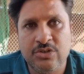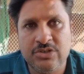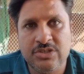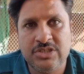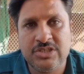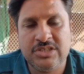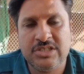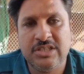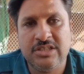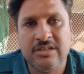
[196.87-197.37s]
और
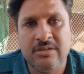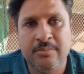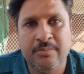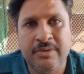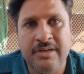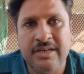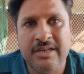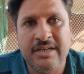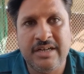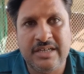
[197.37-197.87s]
जिसके अंदर
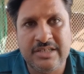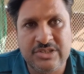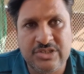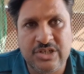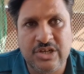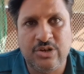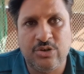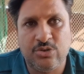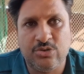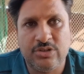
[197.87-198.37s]
ब्लड
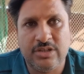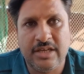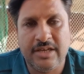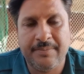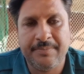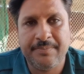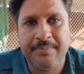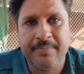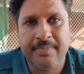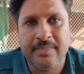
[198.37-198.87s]
अच्छा होता
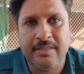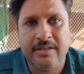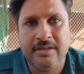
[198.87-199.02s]
है